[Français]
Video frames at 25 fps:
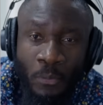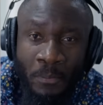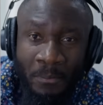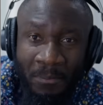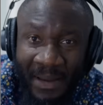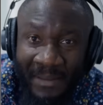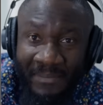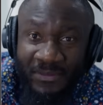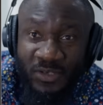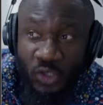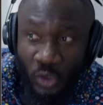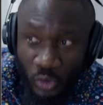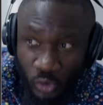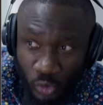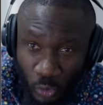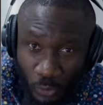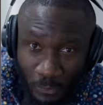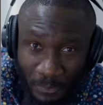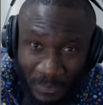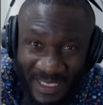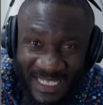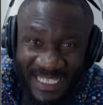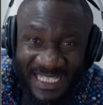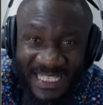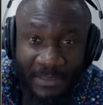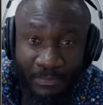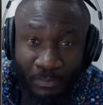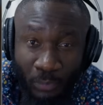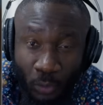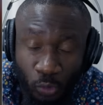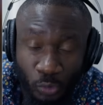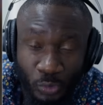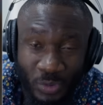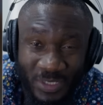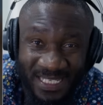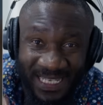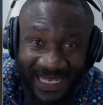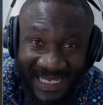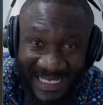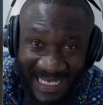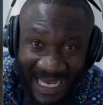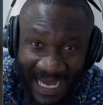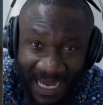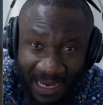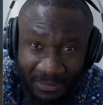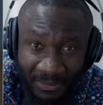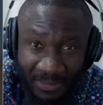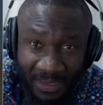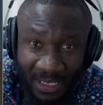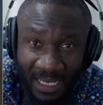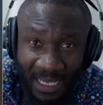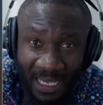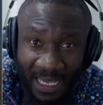mêmes entreprises qui produisent des armes